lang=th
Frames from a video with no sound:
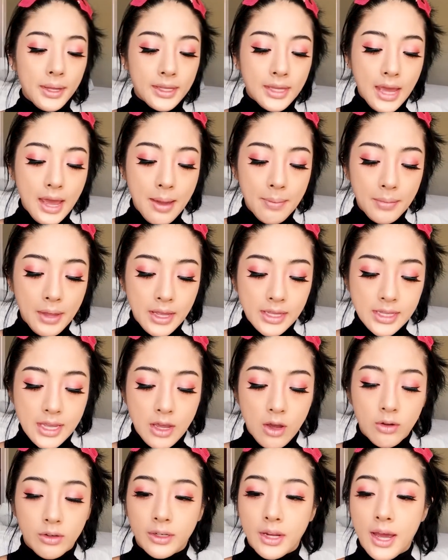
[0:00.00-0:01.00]
ปัดแก้มนะ
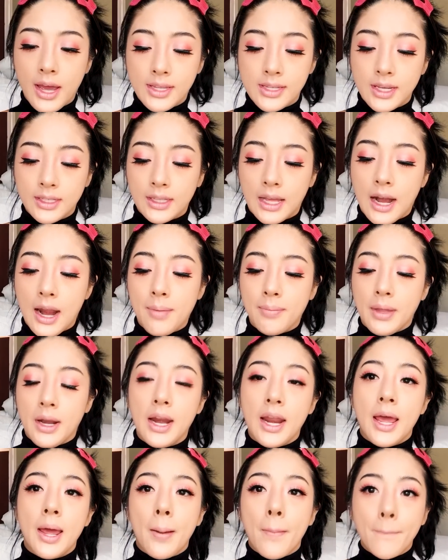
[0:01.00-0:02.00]
สีของทาจากตลับ
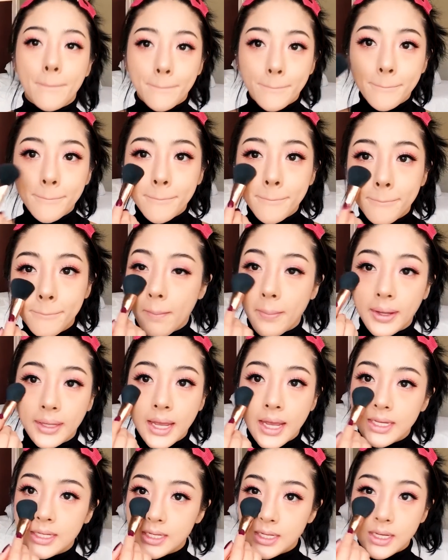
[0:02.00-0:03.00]
นั่นแหละ
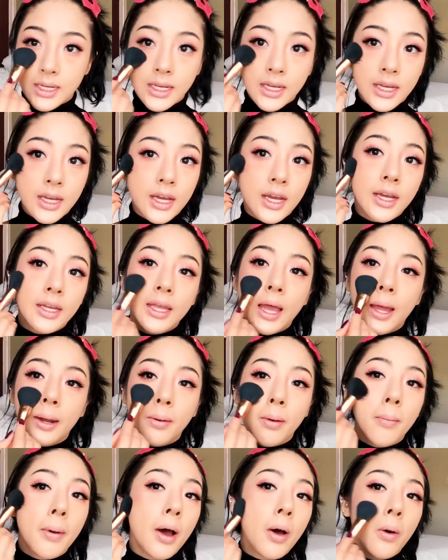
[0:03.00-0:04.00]
มาทาจะ
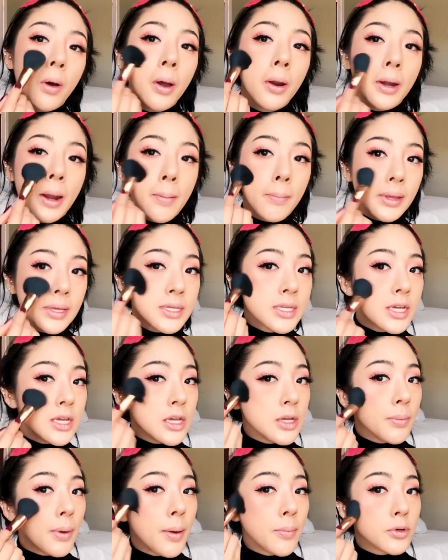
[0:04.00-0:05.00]
ทาเบาๆคือนางเป็น
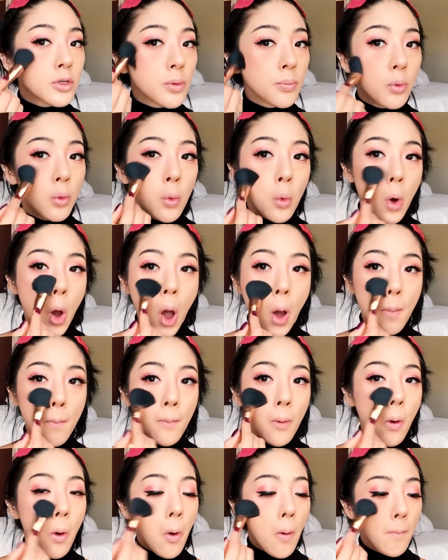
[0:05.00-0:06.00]
สีแบบชมพูอ่
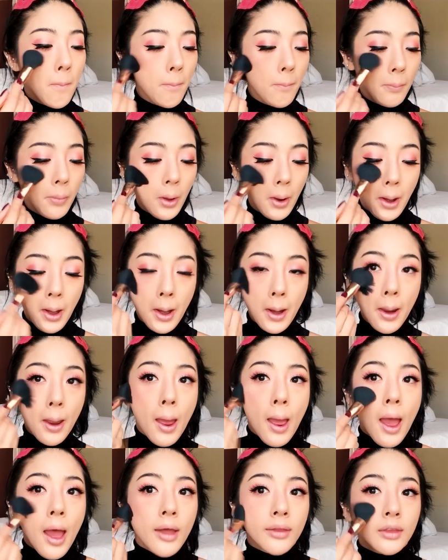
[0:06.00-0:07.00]
อมๆหน่อย
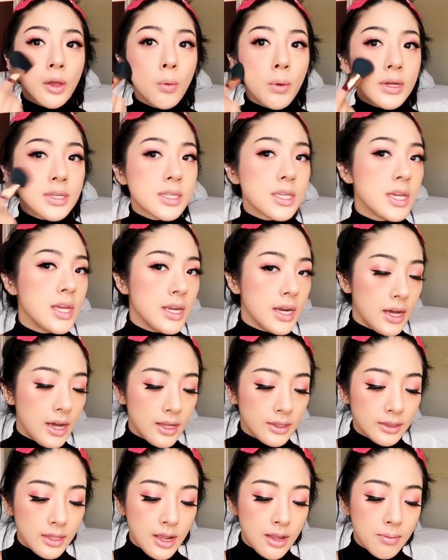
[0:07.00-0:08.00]
แต่ว่าสีนา
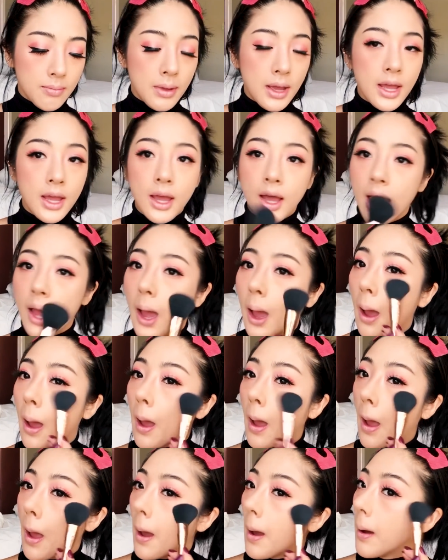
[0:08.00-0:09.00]
งติดมาก
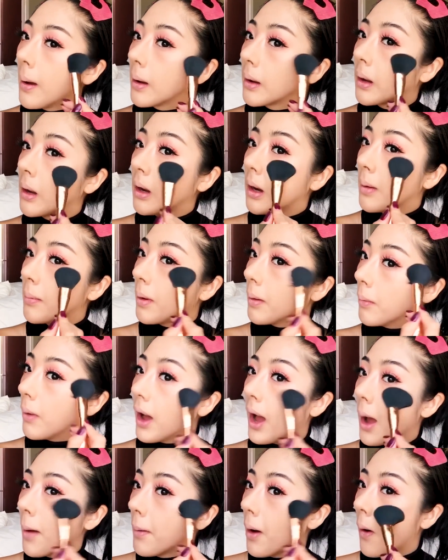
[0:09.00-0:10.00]
ก็เลยแบบ
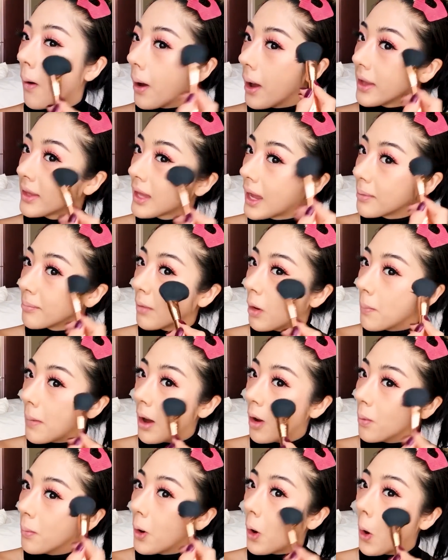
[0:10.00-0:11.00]
ว่าบอกทา
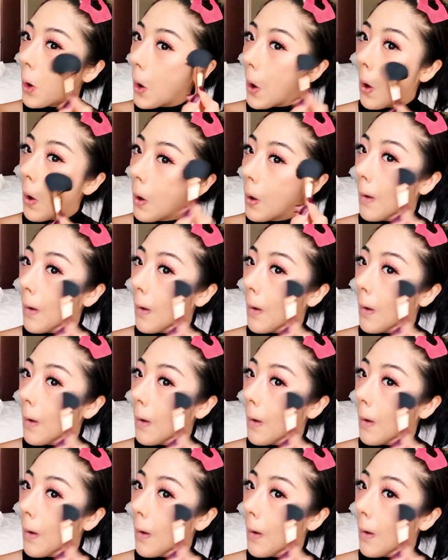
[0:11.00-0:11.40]
เบาๆพอ